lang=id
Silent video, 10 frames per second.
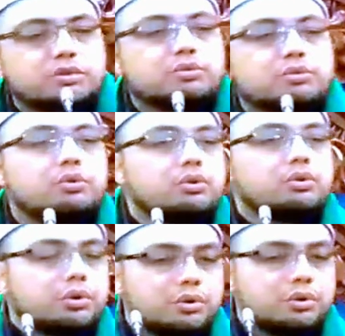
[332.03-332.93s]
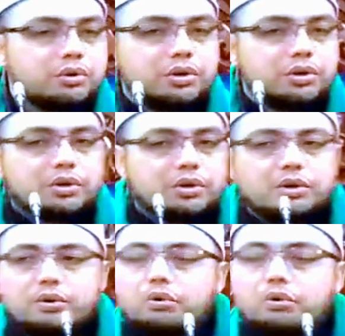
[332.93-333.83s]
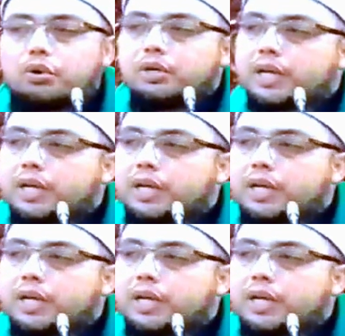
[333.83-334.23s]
Sungguh ulun